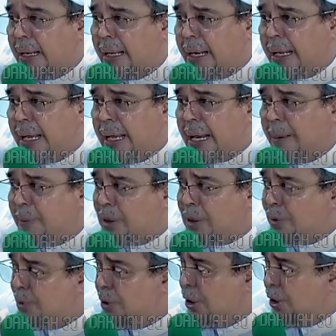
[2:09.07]
Gara-gara apa
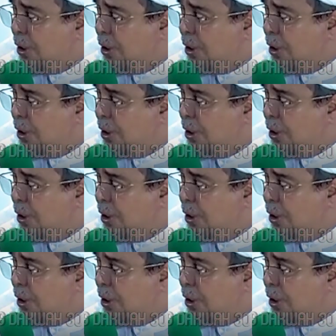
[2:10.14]
tuh, Bu?